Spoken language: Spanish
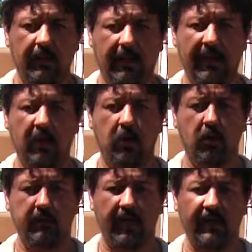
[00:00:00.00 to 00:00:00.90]
En la
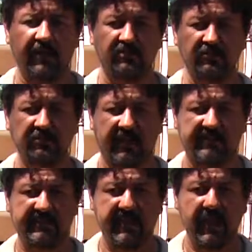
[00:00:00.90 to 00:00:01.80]
colonia Jesús
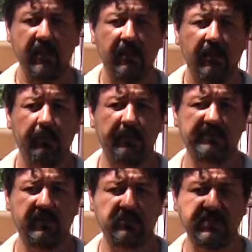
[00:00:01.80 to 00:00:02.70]
García,
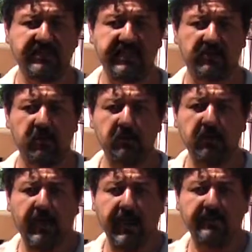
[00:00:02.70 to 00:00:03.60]
vecinos del sector
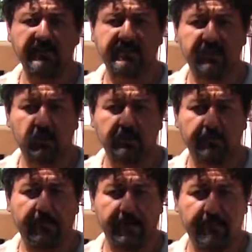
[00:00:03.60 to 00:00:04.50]
han decidido
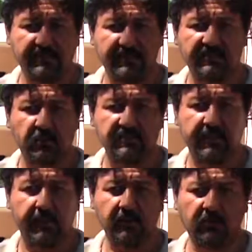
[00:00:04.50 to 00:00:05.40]
tapar baches con
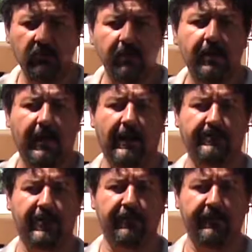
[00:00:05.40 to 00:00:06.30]
cemento
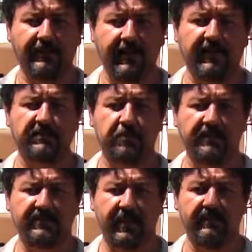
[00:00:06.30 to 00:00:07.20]
ante la falta de
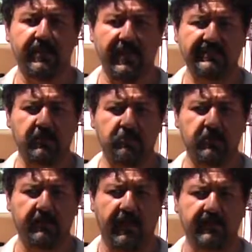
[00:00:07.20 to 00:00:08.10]
respuesta de las
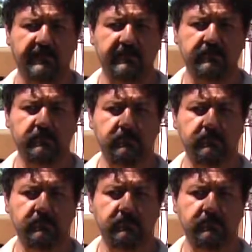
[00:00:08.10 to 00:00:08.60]
autoridades.